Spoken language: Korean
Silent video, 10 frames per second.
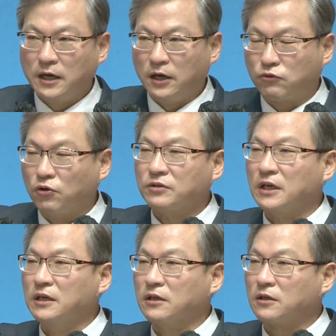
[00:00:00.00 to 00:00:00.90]
예,
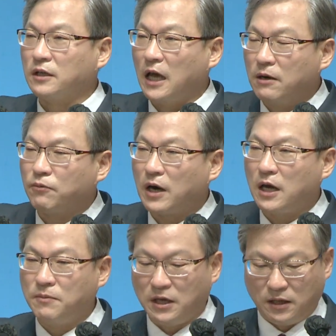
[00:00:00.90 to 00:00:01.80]
동생이었던
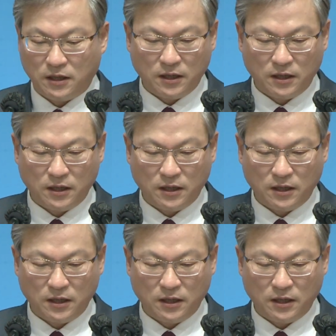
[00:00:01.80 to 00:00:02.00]
에브라임이